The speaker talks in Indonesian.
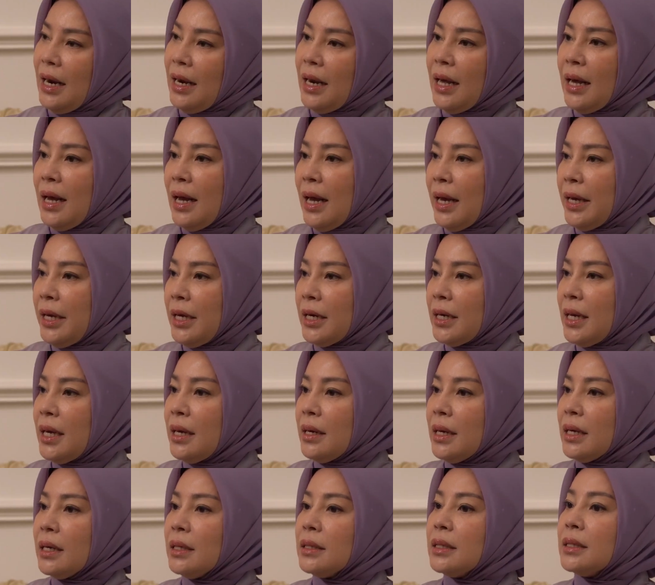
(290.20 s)
nah
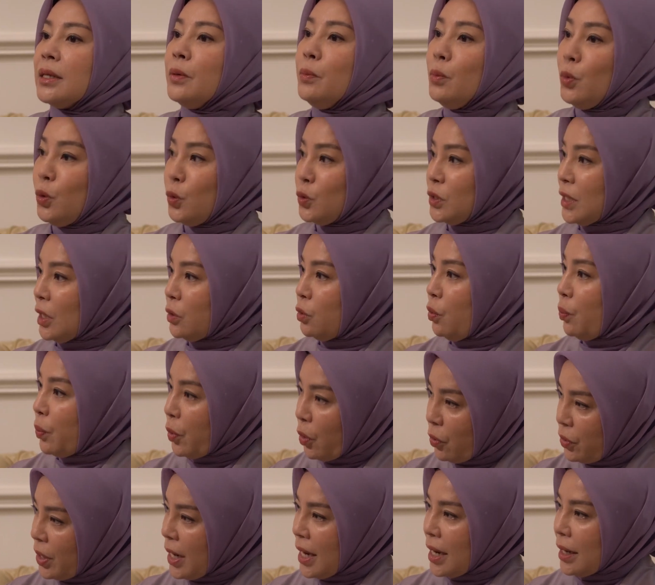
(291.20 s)
akhirnya ketemu satu
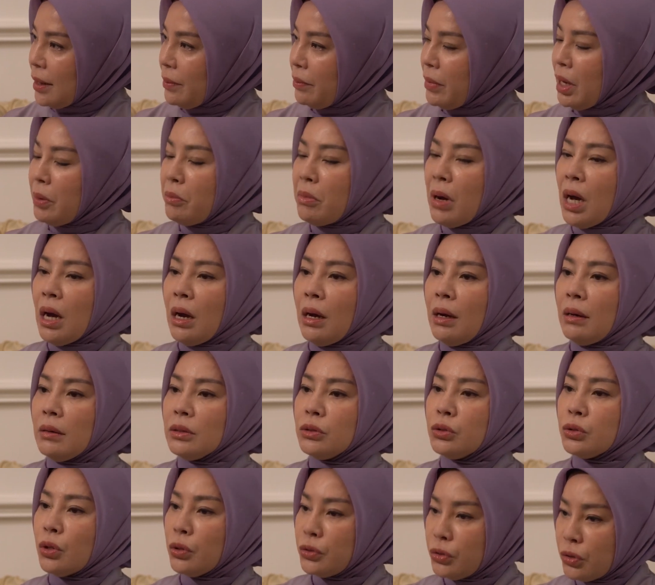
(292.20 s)
produk memang
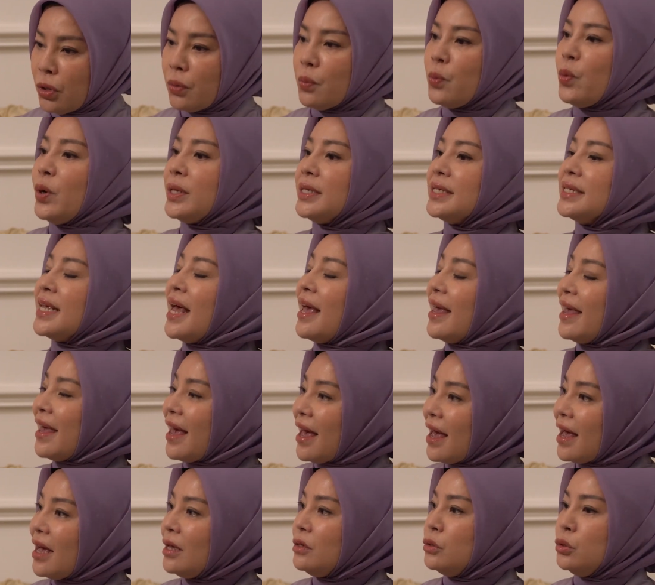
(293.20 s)
cocok buat
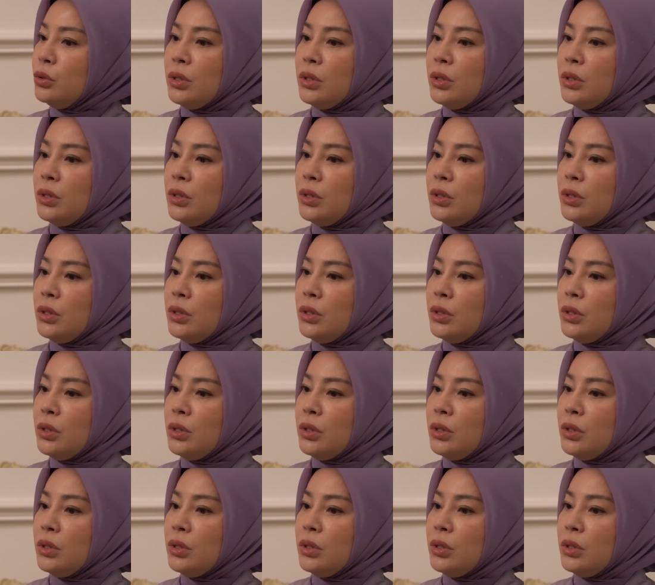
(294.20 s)
saya